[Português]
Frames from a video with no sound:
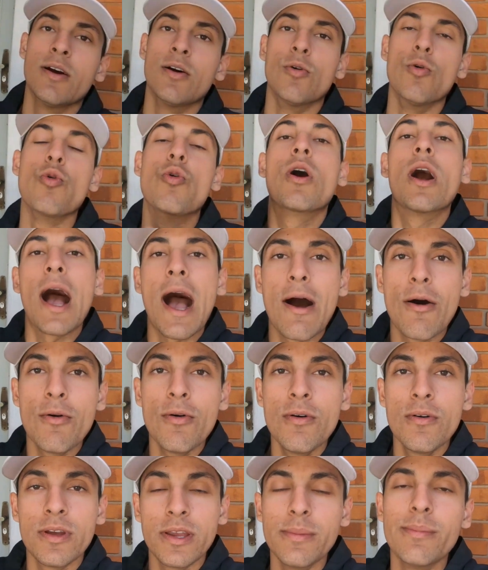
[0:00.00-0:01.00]
O carro,
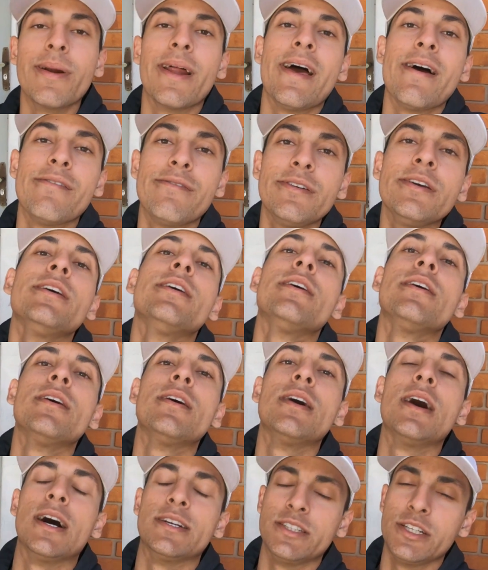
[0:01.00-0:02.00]
em breve,
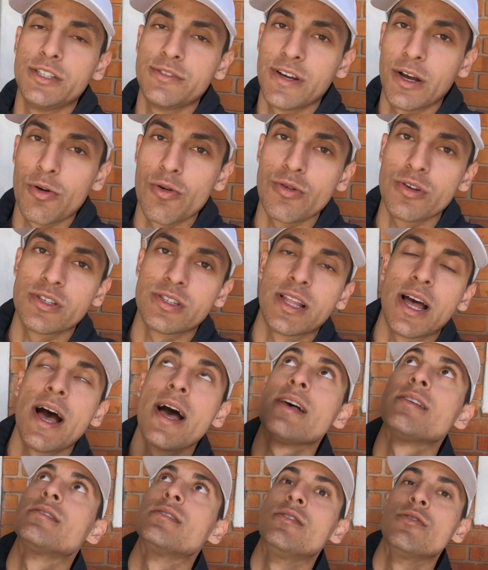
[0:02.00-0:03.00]
a gente vai conquistar,
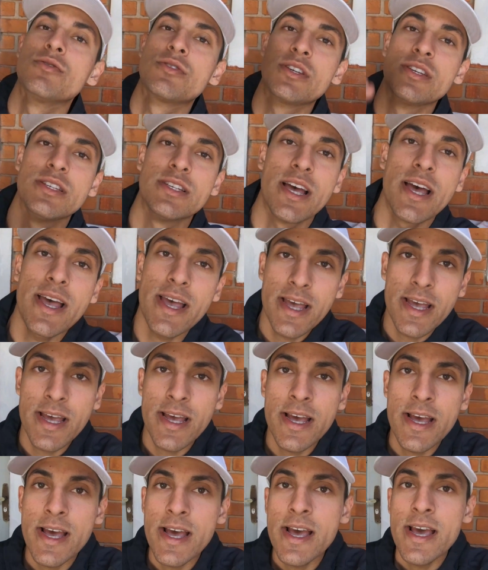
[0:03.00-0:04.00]
se Deus quiser.
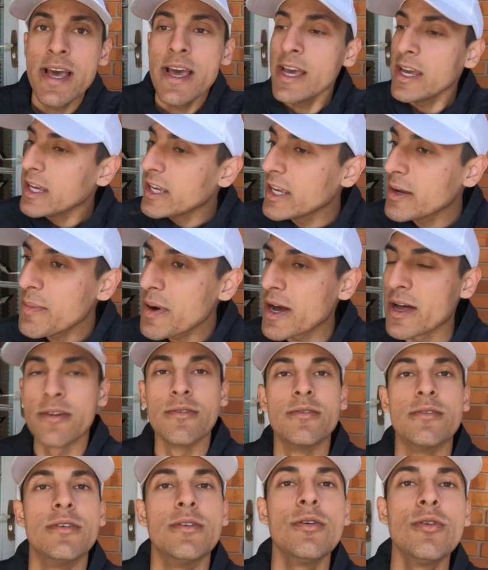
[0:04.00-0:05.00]
E, mano,
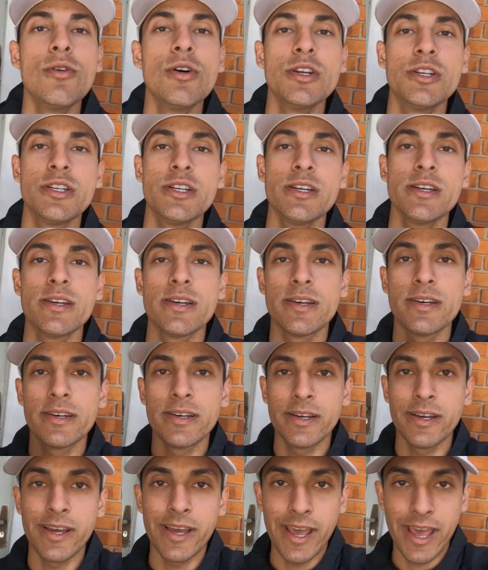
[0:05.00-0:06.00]
hoje
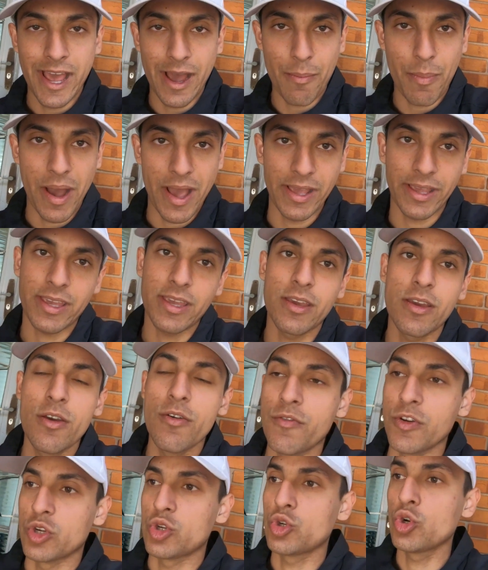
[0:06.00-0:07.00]
é a bike,
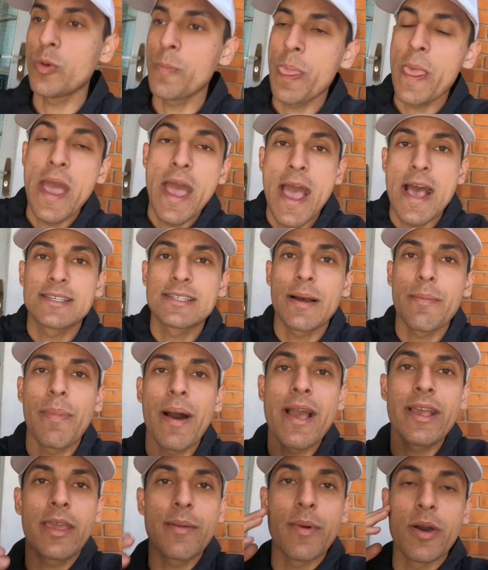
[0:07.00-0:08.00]
fechou? Essa
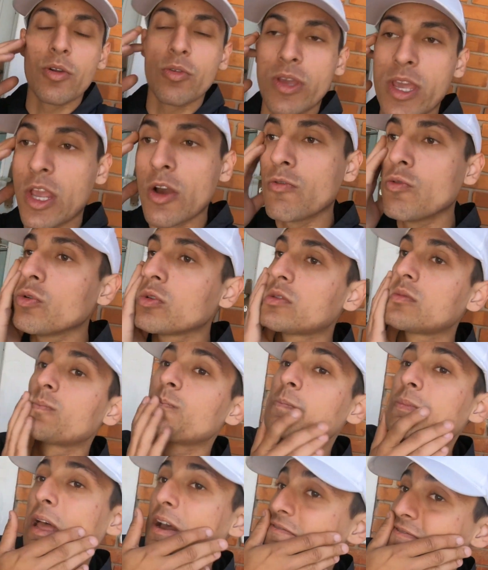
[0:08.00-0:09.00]
bike, mano, o que, que eu vou
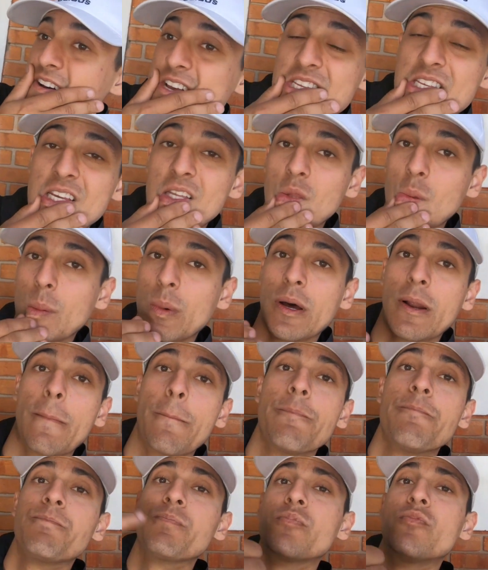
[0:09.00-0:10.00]
tá fazendo, mano?
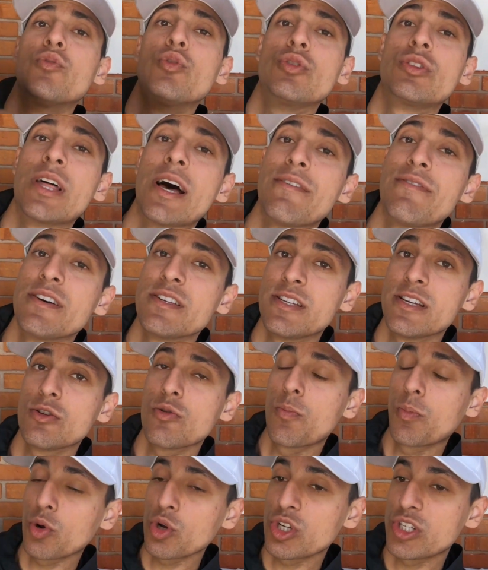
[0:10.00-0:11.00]
Vou tá fazendo
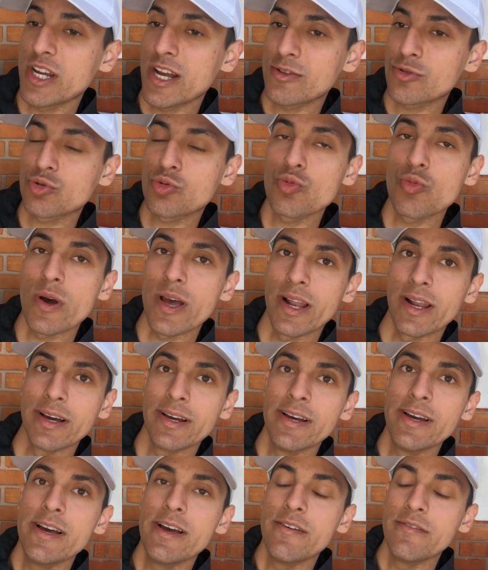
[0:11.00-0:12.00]
projetos com ela,
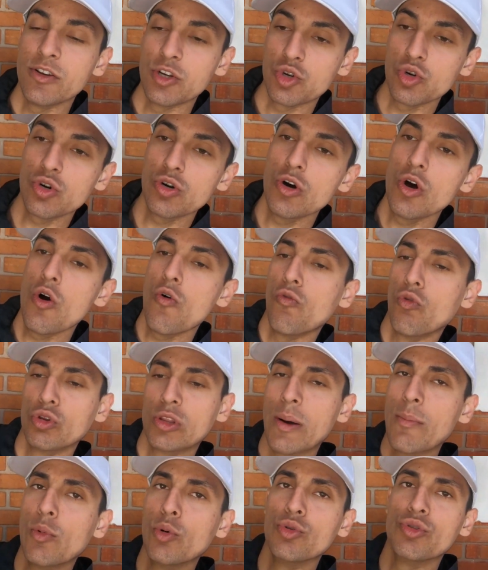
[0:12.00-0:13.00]
fechou? Vou
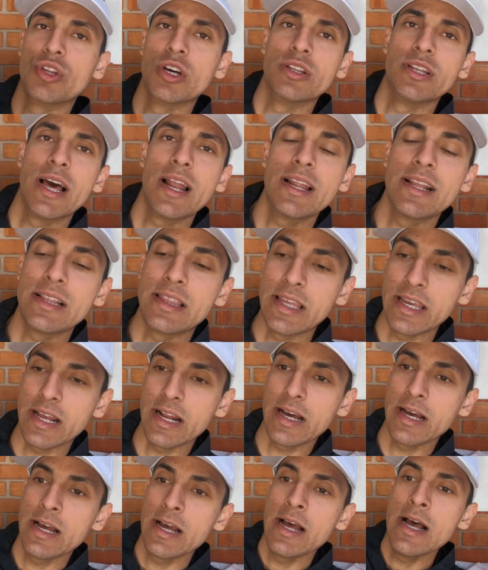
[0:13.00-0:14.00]
tá montando ela inteira.